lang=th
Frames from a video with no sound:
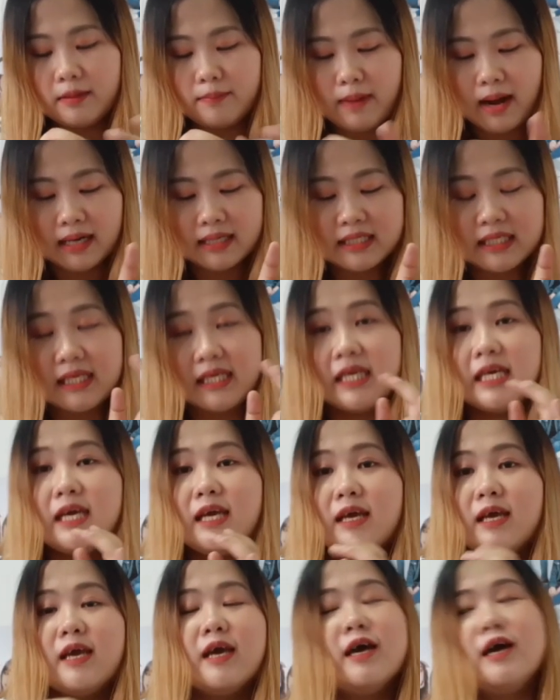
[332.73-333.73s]
บางที
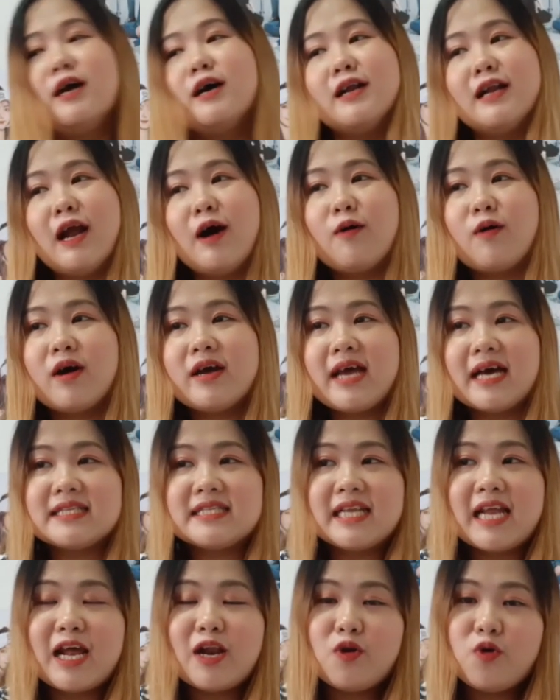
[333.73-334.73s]
เราก็อยาก
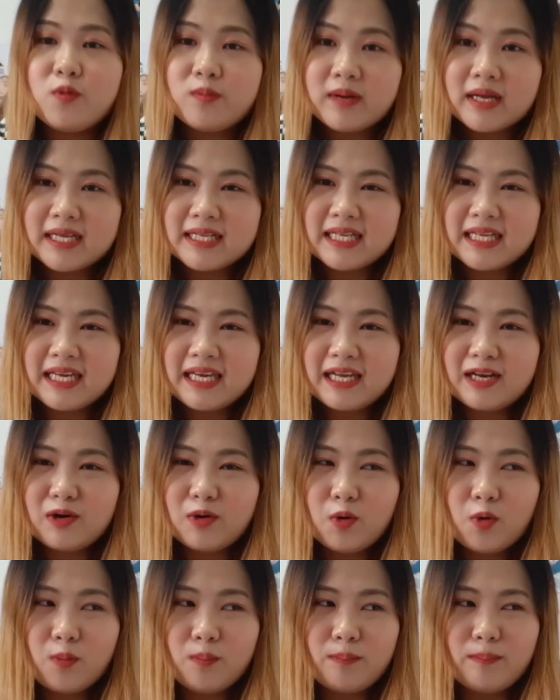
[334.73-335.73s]
จะได้รูปในที่
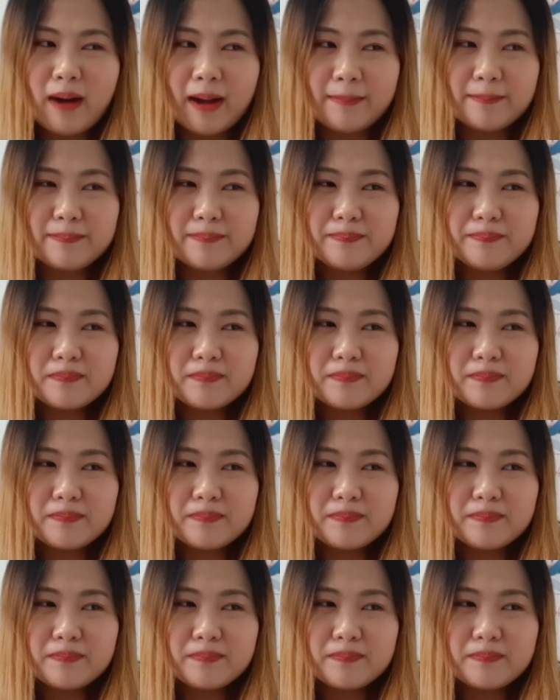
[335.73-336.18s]
รูปแบบ